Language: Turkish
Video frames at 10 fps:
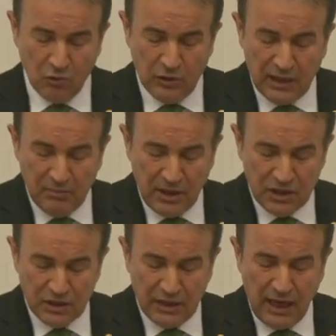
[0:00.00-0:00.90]
Bunların
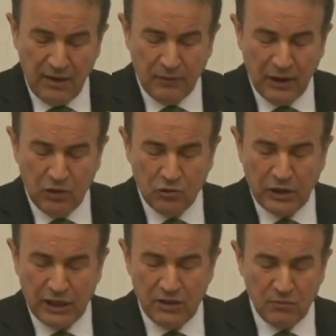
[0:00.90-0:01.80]
başında
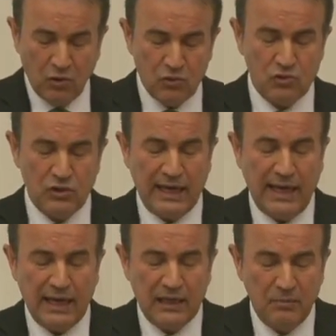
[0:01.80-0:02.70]
tüketim konusunda
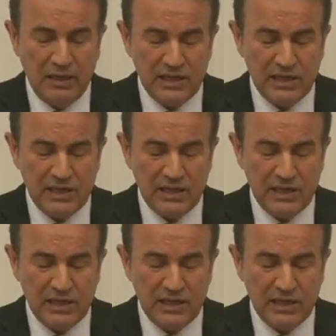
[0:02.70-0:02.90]
gerekli